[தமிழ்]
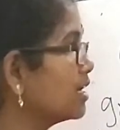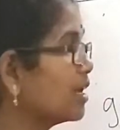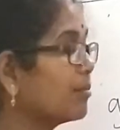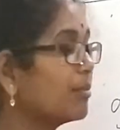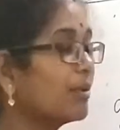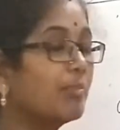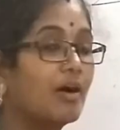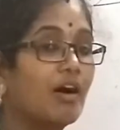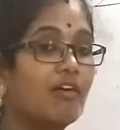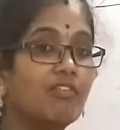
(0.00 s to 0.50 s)

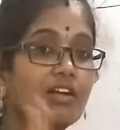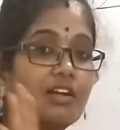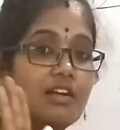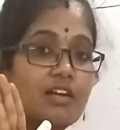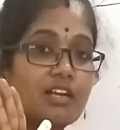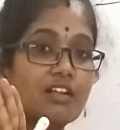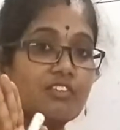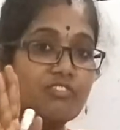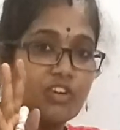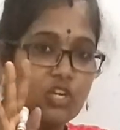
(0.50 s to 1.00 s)
நம்ம
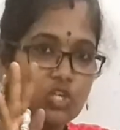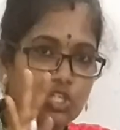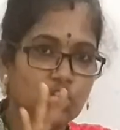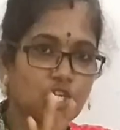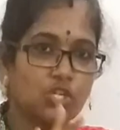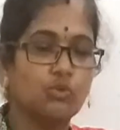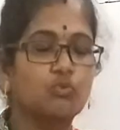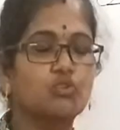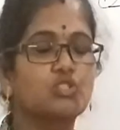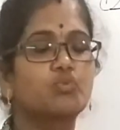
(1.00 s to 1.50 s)
பவர்ன்ற
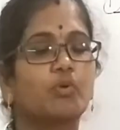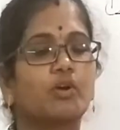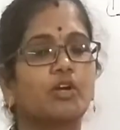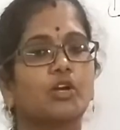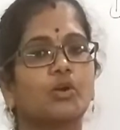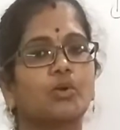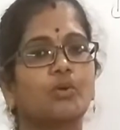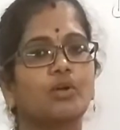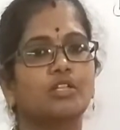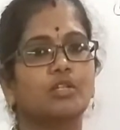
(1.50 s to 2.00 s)
ஃபங்க்ஷனை யூஸ்
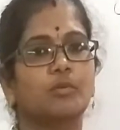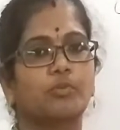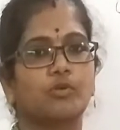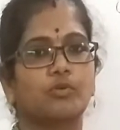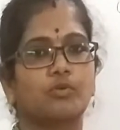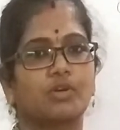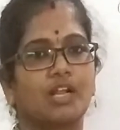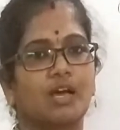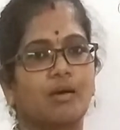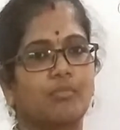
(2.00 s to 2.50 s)
பண்ணுறோம் அந்த
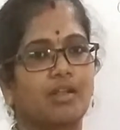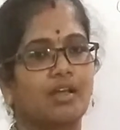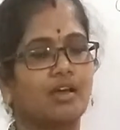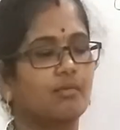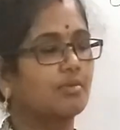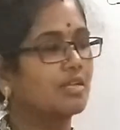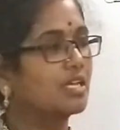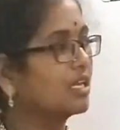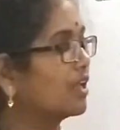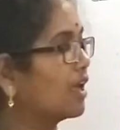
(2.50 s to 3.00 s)
ப்ரோக்ராமில்
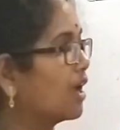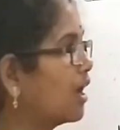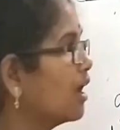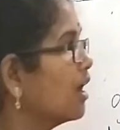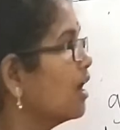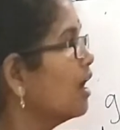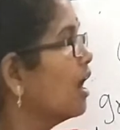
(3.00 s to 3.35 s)
அப்படின்னா